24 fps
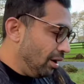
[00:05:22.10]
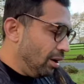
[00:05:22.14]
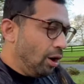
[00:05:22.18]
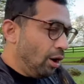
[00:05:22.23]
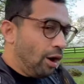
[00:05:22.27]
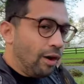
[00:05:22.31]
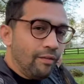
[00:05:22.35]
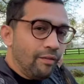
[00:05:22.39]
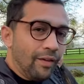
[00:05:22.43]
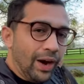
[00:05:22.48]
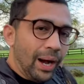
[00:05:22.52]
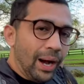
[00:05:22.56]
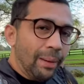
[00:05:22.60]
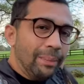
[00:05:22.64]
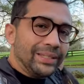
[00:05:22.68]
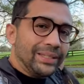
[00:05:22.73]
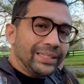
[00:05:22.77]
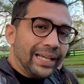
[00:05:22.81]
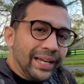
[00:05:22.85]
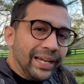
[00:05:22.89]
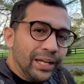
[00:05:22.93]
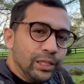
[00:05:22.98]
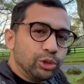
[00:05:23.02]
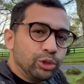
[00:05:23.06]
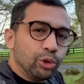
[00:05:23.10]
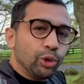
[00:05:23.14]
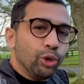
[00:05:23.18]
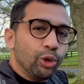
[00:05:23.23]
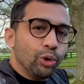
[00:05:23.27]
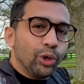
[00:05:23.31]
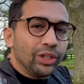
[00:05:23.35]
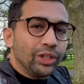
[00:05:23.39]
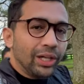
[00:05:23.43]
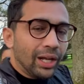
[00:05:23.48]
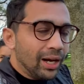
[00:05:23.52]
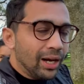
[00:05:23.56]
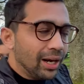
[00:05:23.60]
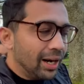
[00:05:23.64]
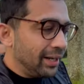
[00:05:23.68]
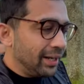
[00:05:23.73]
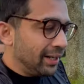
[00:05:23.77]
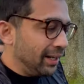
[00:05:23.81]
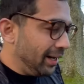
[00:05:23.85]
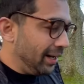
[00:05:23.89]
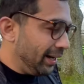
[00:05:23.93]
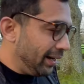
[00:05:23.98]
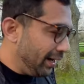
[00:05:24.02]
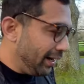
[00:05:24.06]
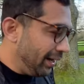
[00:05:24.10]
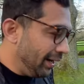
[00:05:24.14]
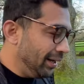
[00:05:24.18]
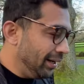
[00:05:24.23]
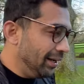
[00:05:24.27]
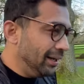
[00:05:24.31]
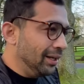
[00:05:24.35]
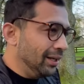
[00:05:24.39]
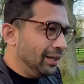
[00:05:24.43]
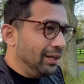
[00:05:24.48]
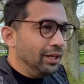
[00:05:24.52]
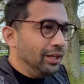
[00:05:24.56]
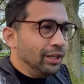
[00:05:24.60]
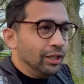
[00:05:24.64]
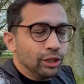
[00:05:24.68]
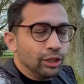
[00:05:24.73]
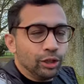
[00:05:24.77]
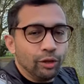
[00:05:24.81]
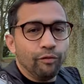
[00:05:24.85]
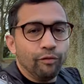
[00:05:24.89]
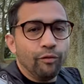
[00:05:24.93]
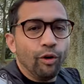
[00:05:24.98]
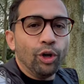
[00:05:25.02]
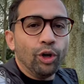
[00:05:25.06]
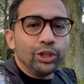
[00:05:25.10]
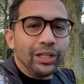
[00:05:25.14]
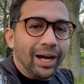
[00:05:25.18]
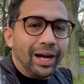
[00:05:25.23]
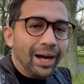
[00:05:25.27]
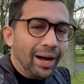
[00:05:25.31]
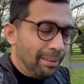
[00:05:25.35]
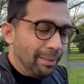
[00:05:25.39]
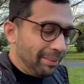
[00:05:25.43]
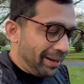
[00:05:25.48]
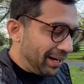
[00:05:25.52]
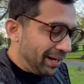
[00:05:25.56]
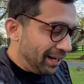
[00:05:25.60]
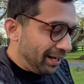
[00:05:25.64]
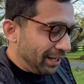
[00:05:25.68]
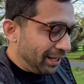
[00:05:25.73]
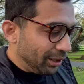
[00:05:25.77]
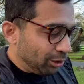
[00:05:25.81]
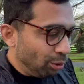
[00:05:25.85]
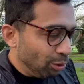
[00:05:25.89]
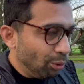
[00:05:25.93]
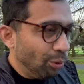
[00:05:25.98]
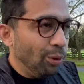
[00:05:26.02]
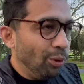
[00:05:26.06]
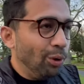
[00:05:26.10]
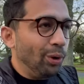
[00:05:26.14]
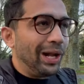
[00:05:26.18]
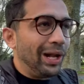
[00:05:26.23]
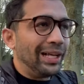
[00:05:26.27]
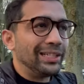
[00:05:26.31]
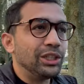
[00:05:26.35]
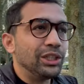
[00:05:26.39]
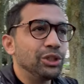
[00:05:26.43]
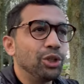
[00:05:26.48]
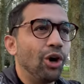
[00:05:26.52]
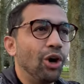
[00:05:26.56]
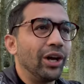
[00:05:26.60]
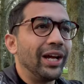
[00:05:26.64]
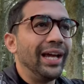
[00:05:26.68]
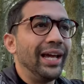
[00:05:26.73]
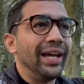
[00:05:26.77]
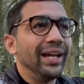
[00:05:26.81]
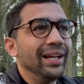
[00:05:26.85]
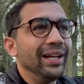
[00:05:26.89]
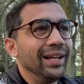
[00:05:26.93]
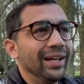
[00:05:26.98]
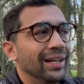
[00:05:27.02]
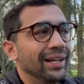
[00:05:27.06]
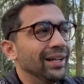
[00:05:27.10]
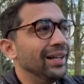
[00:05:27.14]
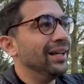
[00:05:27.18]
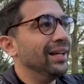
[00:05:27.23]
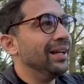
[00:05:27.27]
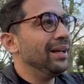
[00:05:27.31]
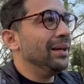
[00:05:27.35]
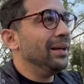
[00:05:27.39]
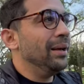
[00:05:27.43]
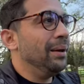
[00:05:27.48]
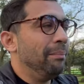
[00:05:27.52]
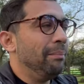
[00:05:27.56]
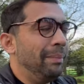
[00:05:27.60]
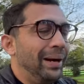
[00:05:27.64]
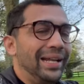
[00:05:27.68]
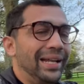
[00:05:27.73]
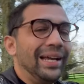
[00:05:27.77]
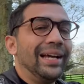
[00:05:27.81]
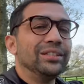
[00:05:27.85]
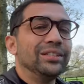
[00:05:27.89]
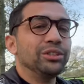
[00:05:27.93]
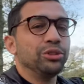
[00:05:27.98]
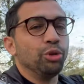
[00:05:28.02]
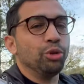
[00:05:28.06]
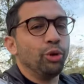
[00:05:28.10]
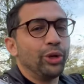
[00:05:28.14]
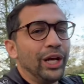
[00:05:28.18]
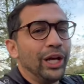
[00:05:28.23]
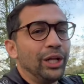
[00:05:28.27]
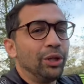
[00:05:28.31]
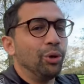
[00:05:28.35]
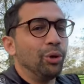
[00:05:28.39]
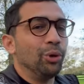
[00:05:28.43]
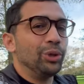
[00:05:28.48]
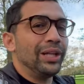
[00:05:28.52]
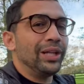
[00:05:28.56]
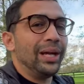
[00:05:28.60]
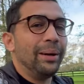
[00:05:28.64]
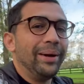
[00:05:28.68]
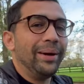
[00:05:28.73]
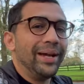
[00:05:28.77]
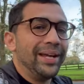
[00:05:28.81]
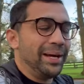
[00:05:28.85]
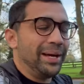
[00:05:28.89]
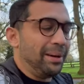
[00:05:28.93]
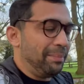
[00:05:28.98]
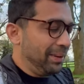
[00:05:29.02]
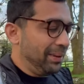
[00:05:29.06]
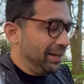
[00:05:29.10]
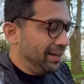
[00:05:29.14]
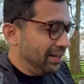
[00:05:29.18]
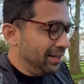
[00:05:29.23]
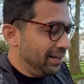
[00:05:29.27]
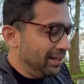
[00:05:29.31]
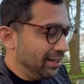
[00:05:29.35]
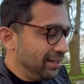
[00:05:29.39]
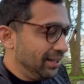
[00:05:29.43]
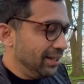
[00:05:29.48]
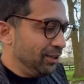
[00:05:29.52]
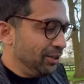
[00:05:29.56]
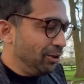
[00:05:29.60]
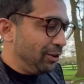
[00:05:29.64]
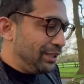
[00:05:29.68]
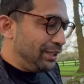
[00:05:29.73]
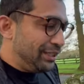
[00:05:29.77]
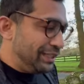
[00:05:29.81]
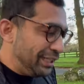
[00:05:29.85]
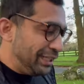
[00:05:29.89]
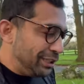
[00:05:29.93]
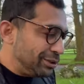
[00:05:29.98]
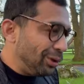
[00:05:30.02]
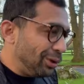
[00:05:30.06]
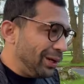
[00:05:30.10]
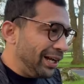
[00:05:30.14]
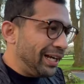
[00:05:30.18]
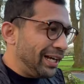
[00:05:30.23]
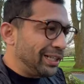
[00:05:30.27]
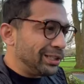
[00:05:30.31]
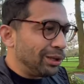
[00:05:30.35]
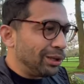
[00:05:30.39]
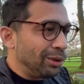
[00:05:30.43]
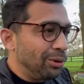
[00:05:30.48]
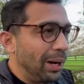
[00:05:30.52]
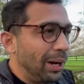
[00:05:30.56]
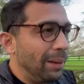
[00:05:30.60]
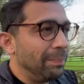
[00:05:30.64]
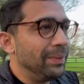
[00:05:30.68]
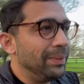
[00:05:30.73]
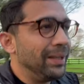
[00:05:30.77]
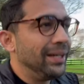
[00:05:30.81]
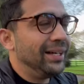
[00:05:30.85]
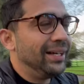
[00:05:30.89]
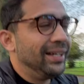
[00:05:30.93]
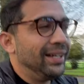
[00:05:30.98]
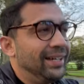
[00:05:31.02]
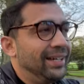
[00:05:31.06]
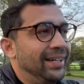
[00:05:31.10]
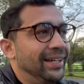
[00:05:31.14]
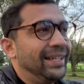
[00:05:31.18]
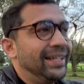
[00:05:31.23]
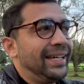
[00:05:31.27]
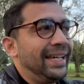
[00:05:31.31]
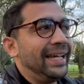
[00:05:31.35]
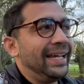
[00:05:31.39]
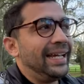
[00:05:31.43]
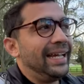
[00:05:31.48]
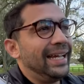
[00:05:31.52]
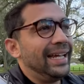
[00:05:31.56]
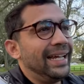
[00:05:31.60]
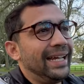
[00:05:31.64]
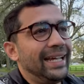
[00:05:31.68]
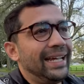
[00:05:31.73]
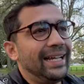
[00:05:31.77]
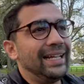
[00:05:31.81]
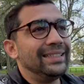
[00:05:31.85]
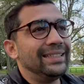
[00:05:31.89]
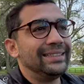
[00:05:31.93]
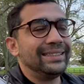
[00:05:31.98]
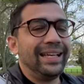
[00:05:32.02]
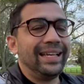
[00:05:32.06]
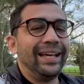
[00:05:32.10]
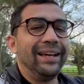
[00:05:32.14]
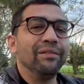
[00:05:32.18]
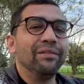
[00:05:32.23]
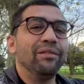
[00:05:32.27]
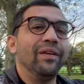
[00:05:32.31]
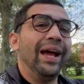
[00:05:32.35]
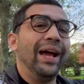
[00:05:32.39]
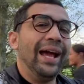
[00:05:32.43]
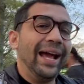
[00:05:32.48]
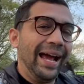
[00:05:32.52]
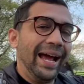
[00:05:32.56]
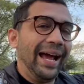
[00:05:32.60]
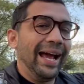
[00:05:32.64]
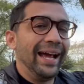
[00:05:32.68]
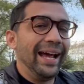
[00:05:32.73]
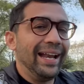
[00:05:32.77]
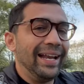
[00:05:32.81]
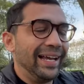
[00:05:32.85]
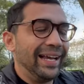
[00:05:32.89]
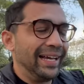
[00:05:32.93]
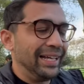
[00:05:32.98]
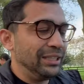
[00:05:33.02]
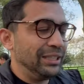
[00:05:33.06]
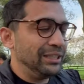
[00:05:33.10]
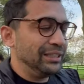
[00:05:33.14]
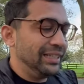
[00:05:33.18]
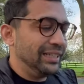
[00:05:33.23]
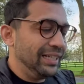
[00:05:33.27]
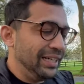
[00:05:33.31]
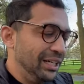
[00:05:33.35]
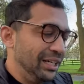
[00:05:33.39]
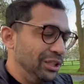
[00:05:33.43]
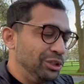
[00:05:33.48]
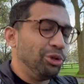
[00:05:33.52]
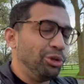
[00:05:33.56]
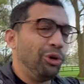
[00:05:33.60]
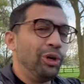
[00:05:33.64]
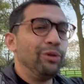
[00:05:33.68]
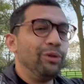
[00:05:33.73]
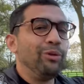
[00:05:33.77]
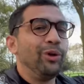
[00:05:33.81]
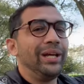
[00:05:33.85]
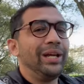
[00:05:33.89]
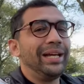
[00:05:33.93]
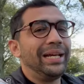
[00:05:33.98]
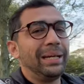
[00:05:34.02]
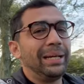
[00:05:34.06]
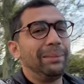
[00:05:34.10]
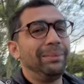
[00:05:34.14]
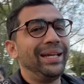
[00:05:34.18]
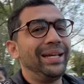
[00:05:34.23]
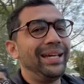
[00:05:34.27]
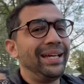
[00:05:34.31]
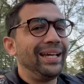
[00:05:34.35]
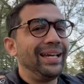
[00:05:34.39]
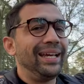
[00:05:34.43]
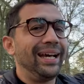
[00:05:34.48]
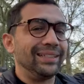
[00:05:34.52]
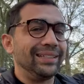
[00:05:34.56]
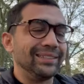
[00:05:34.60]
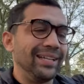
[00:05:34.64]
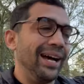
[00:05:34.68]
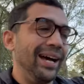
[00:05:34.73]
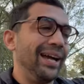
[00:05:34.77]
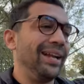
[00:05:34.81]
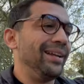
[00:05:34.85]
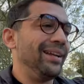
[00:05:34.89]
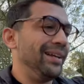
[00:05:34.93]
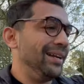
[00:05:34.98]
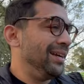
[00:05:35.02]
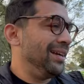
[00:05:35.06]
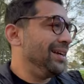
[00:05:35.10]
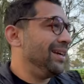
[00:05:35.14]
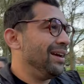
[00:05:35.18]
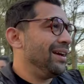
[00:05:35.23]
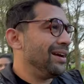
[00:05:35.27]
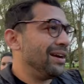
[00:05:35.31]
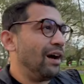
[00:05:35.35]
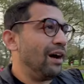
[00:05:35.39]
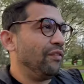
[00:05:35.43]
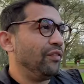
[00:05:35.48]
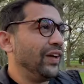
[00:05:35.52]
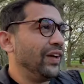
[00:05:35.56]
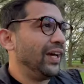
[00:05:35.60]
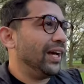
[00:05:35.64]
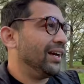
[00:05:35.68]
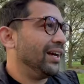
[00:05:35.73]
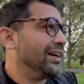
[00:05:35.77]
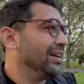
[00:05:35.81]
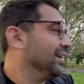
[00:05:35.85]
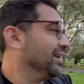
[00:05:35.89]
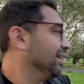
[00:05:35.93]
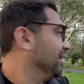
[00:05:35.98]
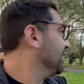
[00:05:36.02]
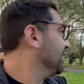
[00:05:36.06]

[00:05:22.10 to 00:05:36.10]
और वहाँ पे साइकिल चोरी होगी ताला काट के ले गए हाँ, तो वो था हमारे लिए थोड़ा सा शॉकिंग बट यस चोरियाँ तो होती हैं भाई यहाँ पर तो इस चीज़ को लेके चलो आप कि सेफ है लेकिन चोरी वोरी के भी आसार काफ़ी हैं